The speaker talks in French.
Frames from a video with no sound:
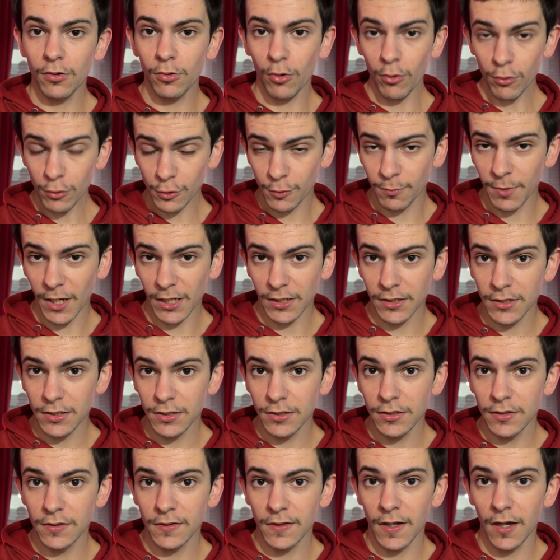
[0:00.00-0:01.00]
Crossback
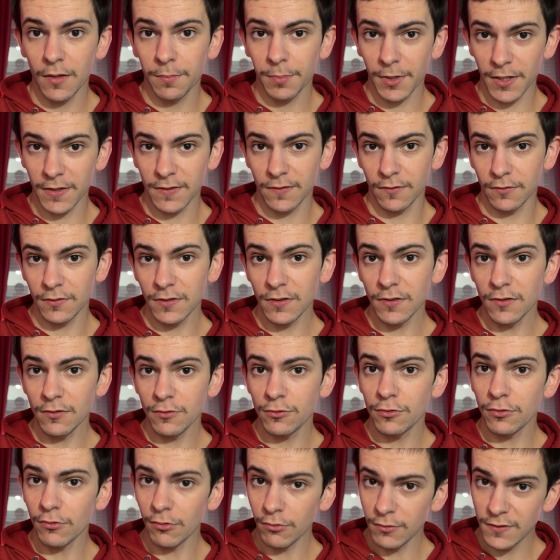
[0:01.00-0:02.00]
qui sera présenté
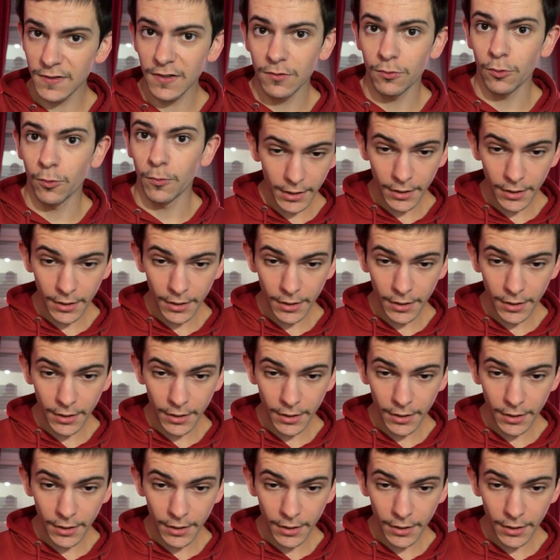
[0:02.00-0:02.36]
sur le salon.